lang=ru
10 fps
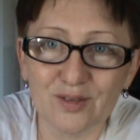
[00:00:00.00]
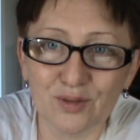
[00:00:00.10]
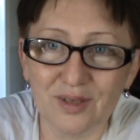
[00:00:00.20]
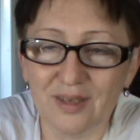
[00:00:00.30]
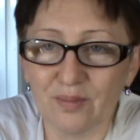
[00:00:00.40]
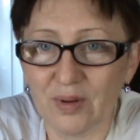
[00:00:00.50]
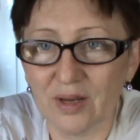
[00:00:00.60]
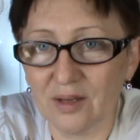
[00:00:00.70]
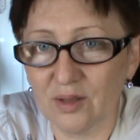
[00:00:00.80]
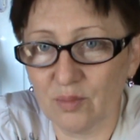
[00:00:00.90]
Все-таки
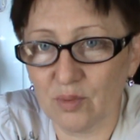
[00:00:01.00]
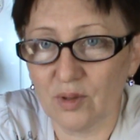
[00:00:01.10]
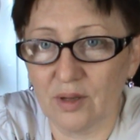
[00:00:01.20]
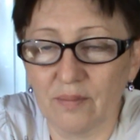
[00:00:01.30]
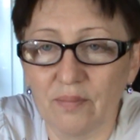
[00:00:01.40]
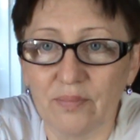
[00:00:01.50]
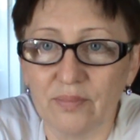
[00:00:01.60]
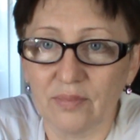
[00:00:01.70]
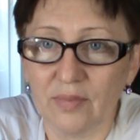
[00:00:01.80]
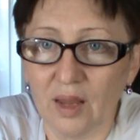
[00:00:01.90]
неприятно, больно
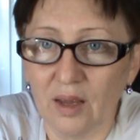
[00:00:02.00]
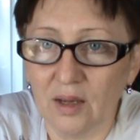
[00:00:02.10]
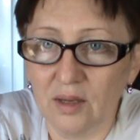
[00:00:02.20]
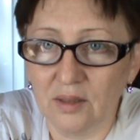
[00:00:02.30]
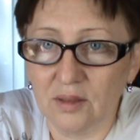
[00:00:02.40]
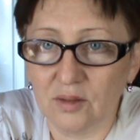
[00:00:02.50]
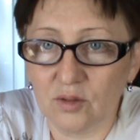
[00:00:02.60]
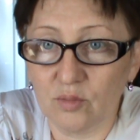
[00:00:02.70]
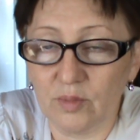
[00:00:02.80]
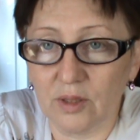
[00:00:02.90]

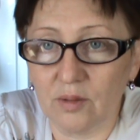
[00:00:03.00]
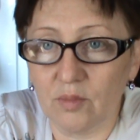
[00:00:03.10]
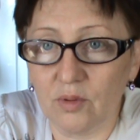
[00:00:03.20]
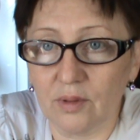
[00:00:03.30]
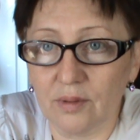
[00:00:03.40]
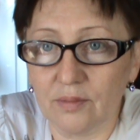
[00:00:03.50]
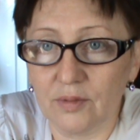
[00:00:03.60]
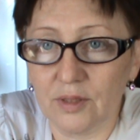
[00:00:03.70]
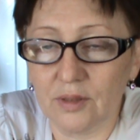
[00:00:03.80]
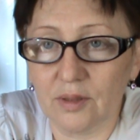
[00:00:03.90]
зубная боль,
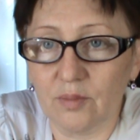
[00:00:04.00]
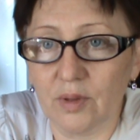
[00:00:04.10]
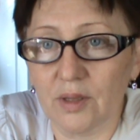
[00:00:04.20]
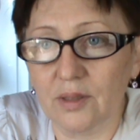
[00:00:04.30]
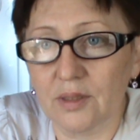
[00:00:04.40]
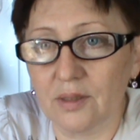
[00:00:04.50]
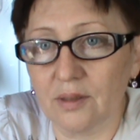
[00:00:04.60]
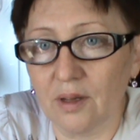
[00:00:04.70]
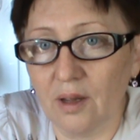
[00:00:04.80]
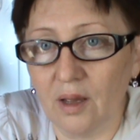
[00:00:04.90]
все, наверное, боятся.
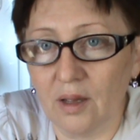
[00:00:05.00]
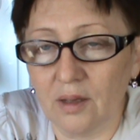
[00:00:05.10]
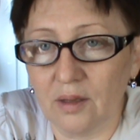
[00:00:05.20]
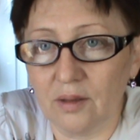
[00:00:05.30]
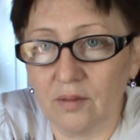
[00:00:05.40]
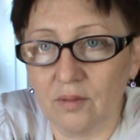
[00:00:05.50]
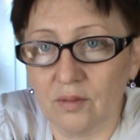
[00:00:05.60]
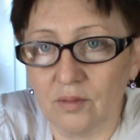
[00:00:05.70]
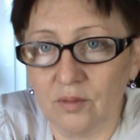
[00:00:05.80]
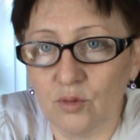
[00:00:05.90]
Э,
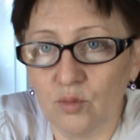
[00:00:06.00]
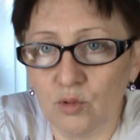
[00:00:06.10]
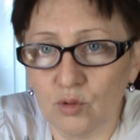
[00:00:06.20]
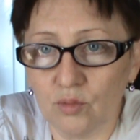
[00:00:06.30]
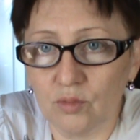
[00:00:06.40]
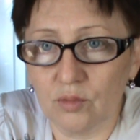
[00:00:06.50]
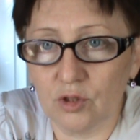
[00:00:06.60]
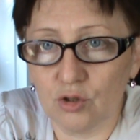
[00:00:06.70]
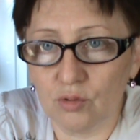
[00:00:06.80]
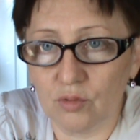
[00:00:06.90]
думаю, ну,
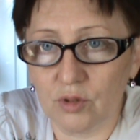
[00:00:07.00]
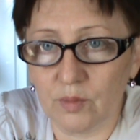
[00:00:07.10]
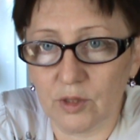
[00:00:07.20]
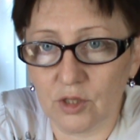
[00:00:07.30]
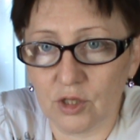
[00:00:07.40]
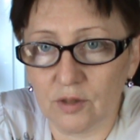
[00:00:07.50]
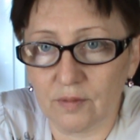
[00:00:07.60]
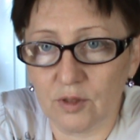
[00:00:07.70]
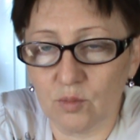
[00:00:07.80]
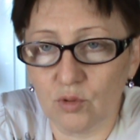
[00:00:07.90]
тыщенку с меня сейчас
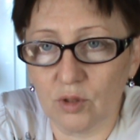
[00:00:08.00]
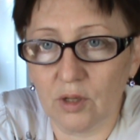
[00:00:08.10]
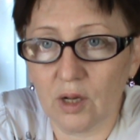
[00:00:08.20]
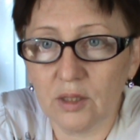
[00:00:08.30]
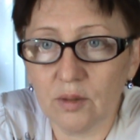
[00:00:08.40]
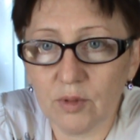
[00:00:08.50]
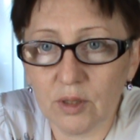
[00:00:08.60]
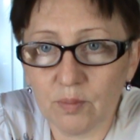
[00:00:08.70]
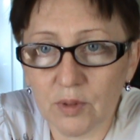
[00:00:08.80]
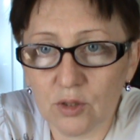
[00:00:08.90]
возьмут. Ладно,
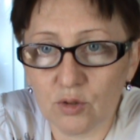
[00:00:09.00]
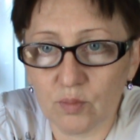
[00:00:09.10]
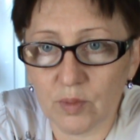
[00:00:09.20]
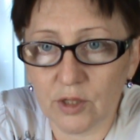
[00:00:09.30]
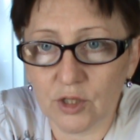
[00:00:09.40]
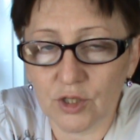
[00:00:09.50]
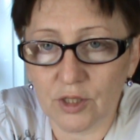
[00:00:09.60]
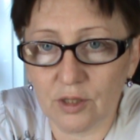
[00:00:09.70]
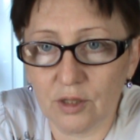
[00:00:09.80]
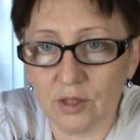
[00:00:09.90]
мне пенсию
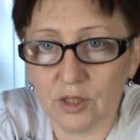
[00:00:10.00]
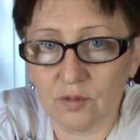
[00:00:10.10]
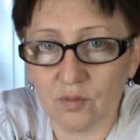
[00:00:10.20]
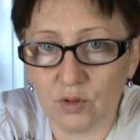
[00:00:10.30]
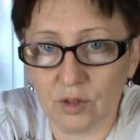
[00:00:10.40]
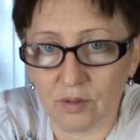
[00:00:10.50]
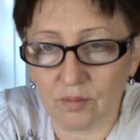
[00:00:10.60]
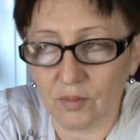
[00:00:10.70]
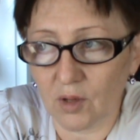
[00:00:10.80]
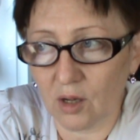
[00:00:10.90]
перечислили сегодня,
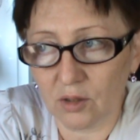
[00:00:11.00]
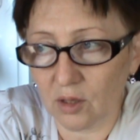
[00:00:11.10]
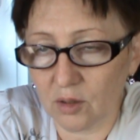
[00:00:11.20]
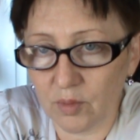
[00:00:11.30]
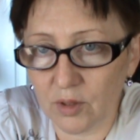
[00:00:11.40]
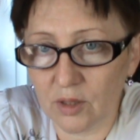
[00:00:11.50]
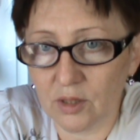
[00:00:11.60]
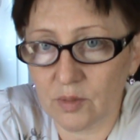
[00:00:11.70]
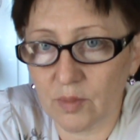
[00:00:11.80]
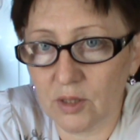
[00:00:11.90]
а так бы я не
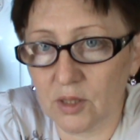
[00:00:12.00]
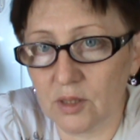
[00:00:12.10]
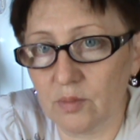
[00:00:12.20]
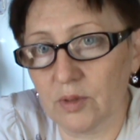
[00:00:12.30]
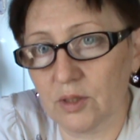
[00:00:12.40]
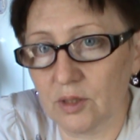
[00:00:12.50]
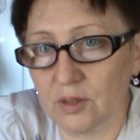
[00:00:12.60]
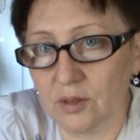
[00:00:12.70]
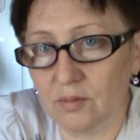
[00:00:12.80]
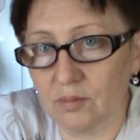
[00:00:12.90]
смогла
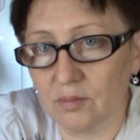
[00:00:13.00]
заплатить.